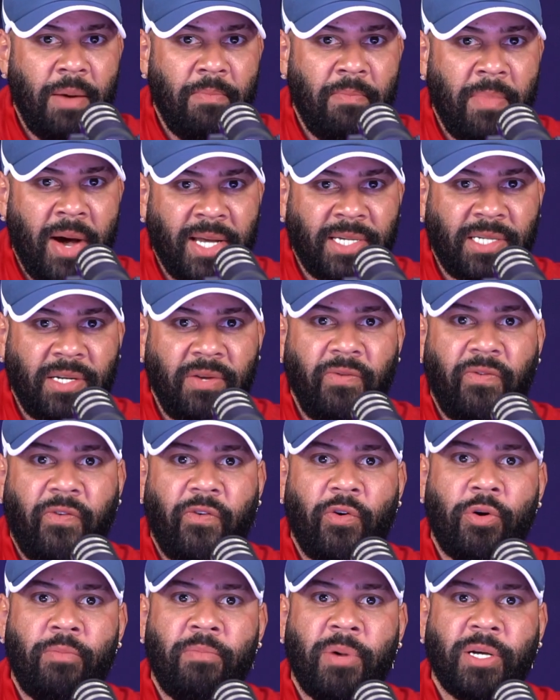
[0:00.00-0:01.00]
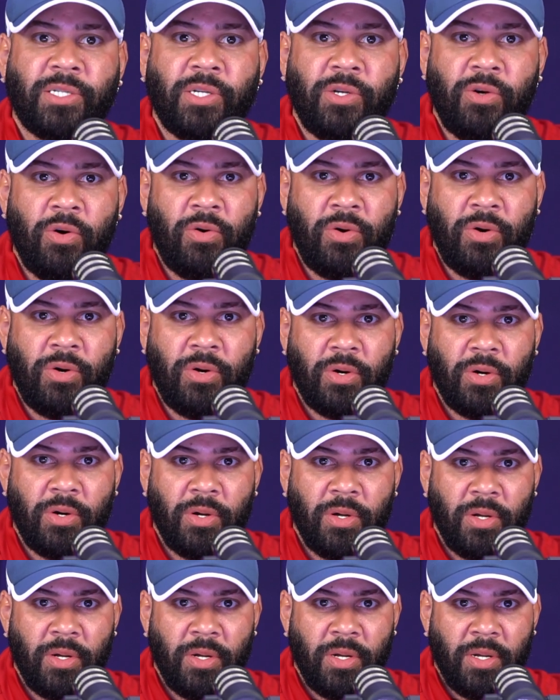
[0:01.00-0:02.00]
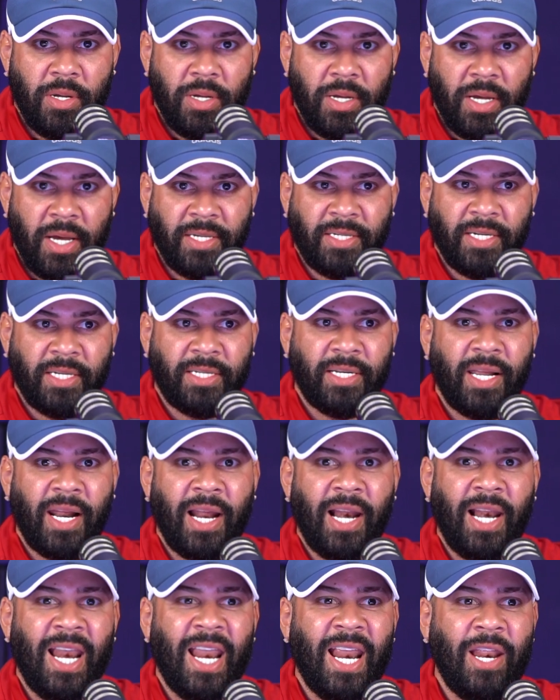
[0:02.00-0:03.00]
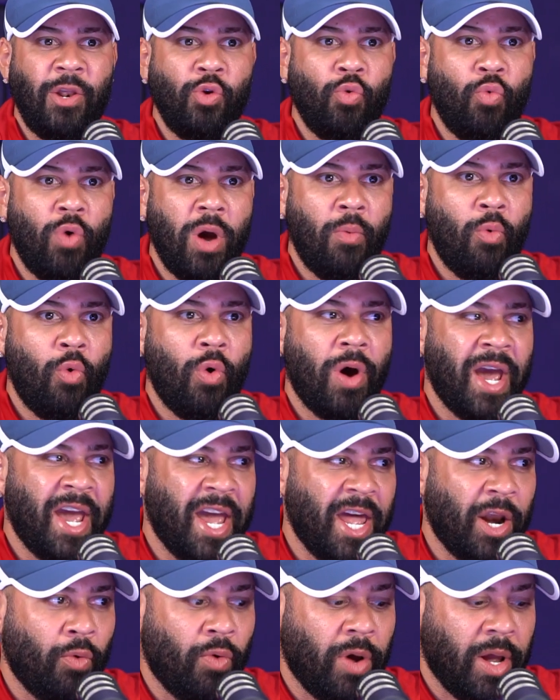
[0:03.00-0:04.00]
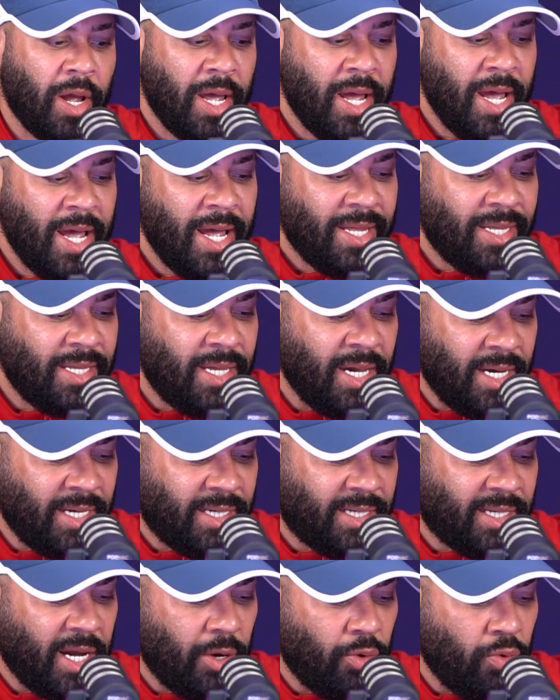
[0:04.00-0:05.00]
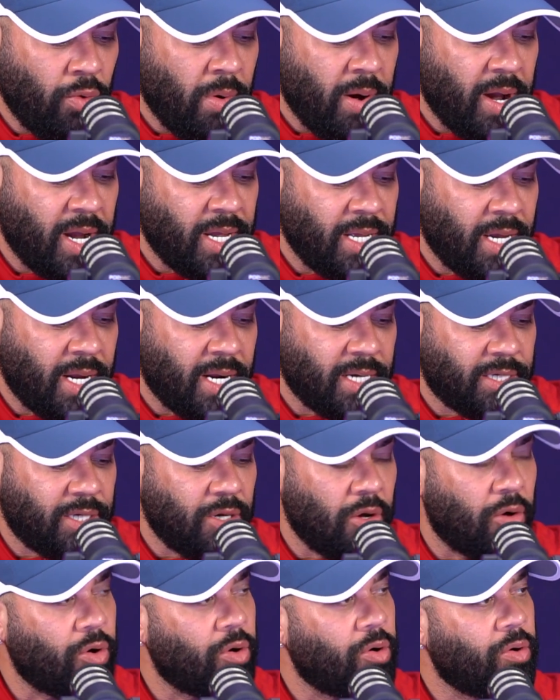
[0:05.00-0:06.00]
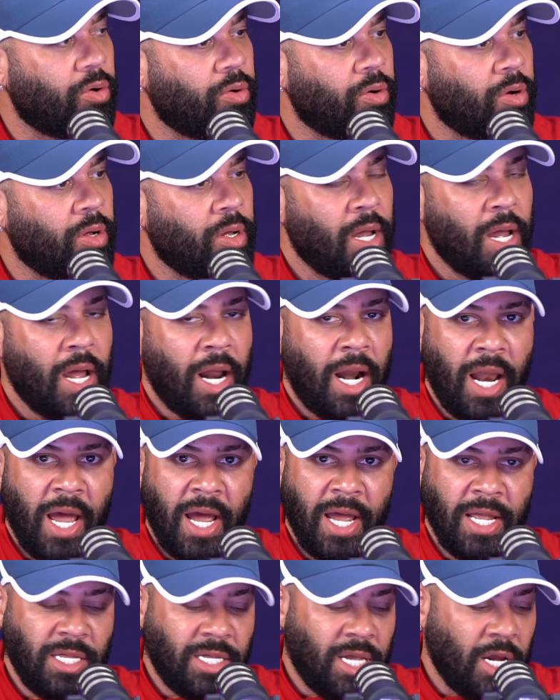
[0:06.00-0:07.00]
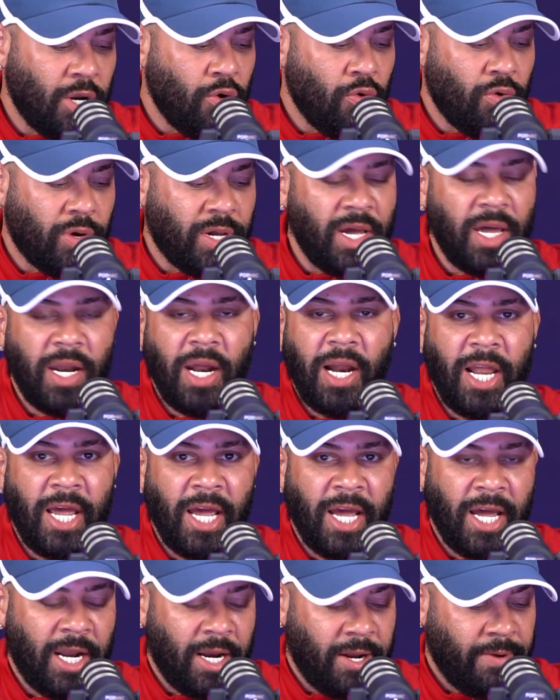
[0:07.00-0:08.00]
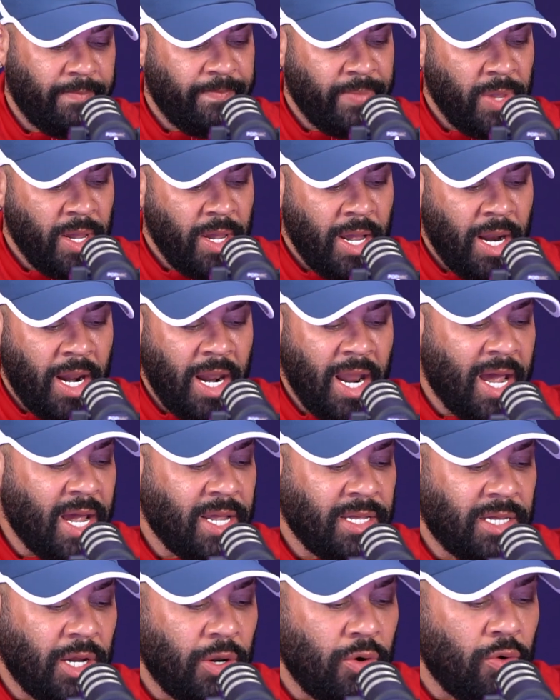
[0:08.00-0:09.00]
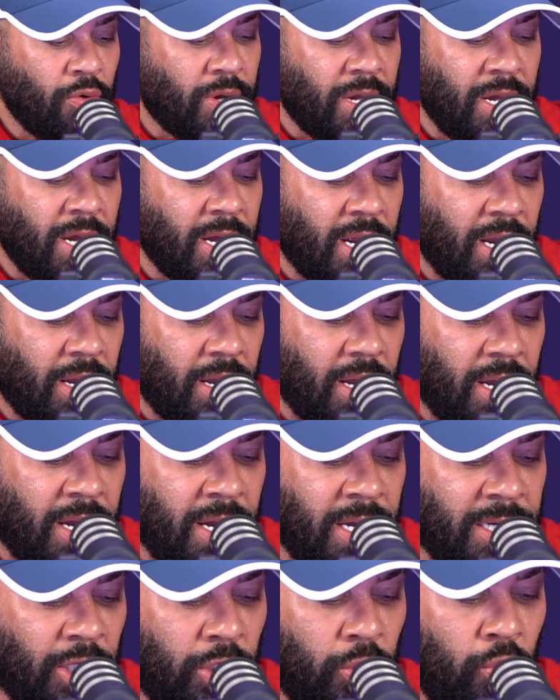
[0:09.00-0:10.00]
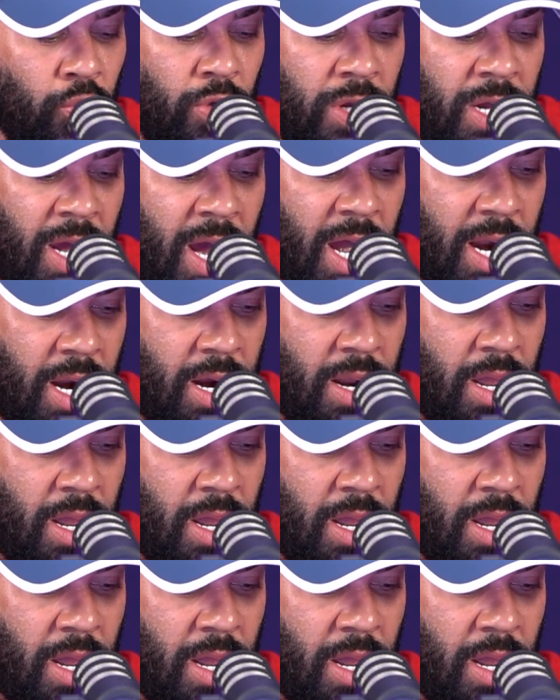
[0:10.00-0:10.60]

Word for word: más información, ese será el nuevo héroe de esta nueva generación. La gente no quiere leer, la gente no quiere estudiar.